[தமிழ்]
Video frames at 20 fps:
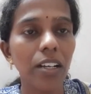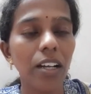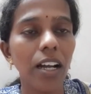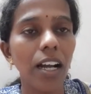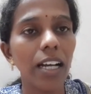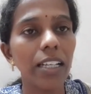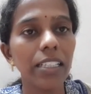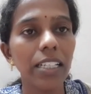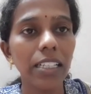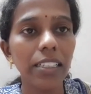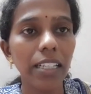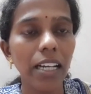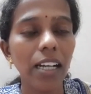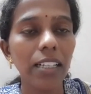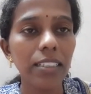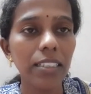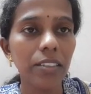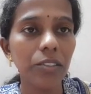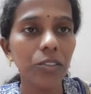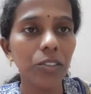அதுக்கு
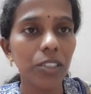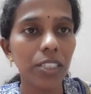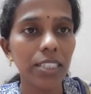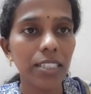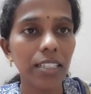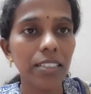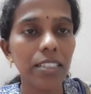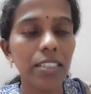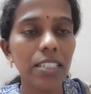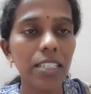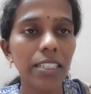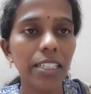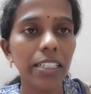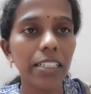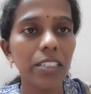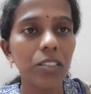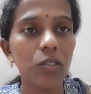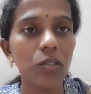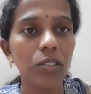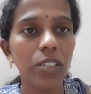டாக்டரோட சஜஷன்
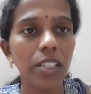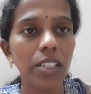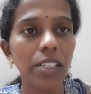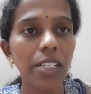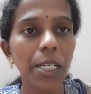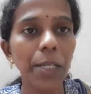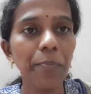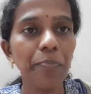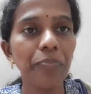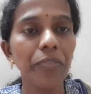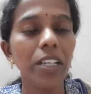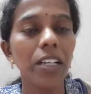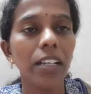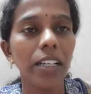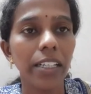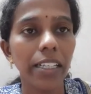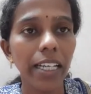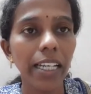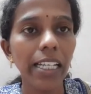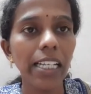என்ன சொல்கிறாருன்னா
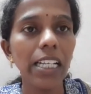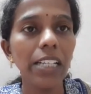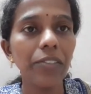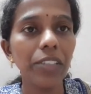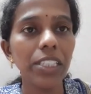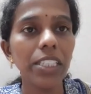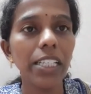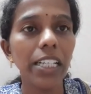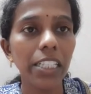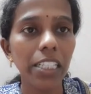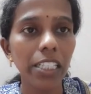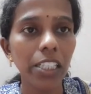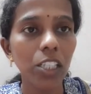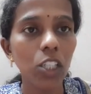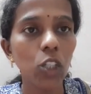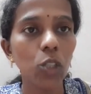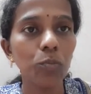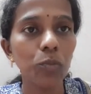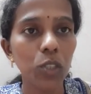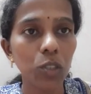டெய்லி வந்து எட்டு
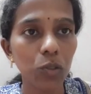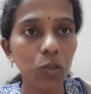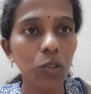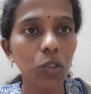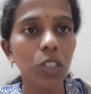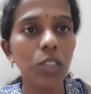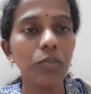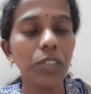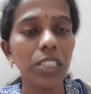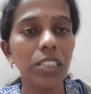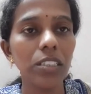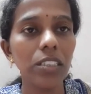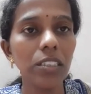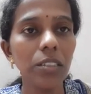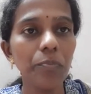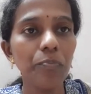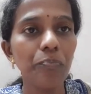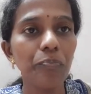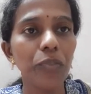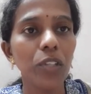கிலோமீட்டர் தூரம் வந்து
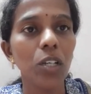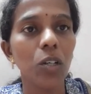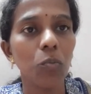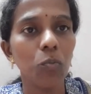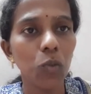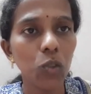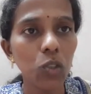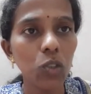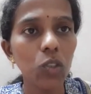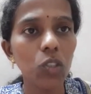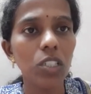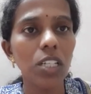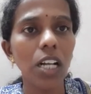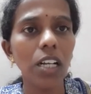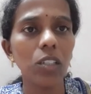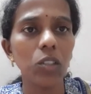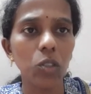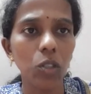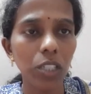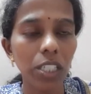முந்நூறு
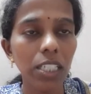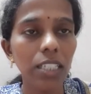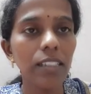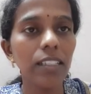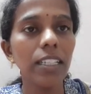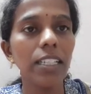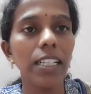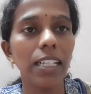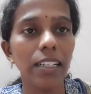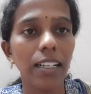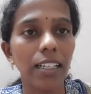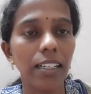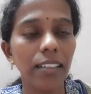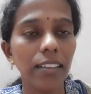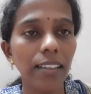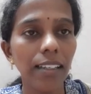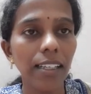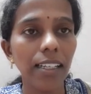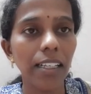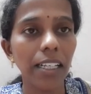நாள் தொடர்ந்து நீங்கள்
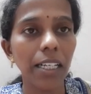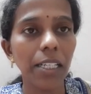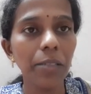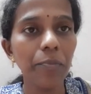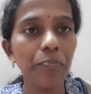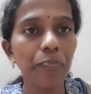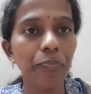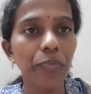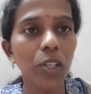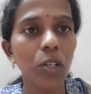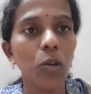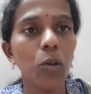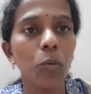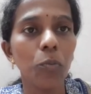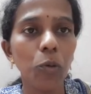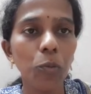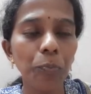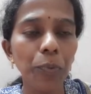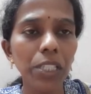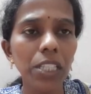நடந்தீங்கன்னா
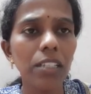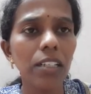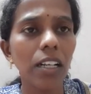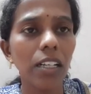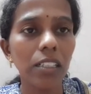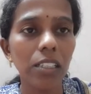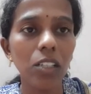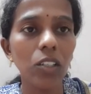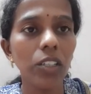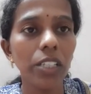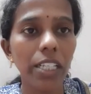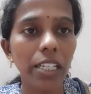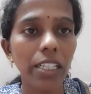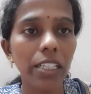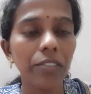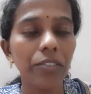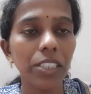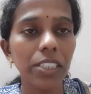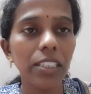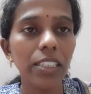முப்பத்தி நாலு கிலோ
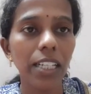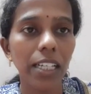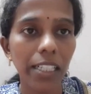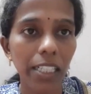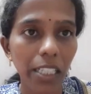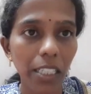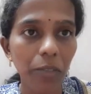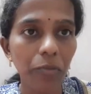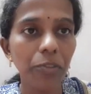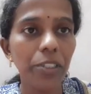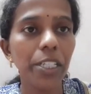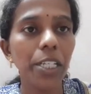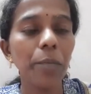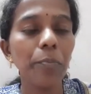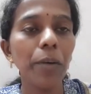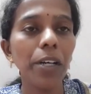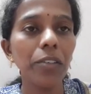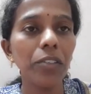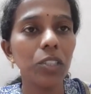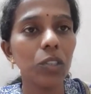எடை வந்து
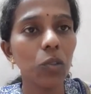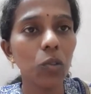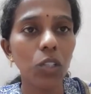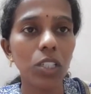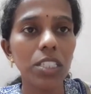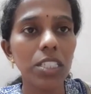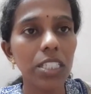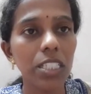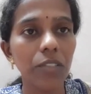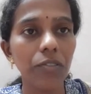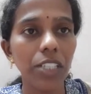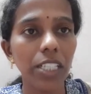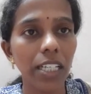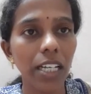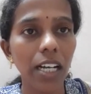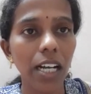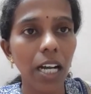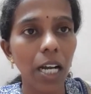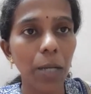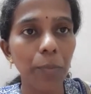கண்டிப்பாக வந்து குறைஞ்சிருவீங்க
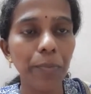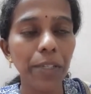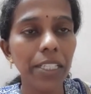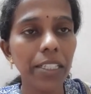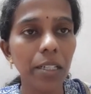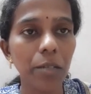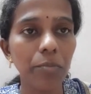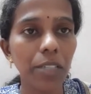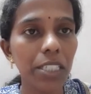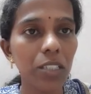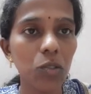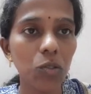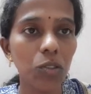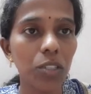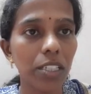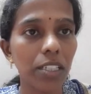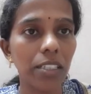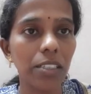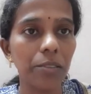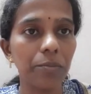அப்படிங்கிற மாதிரி
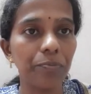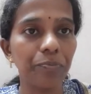சொல்கிறாரு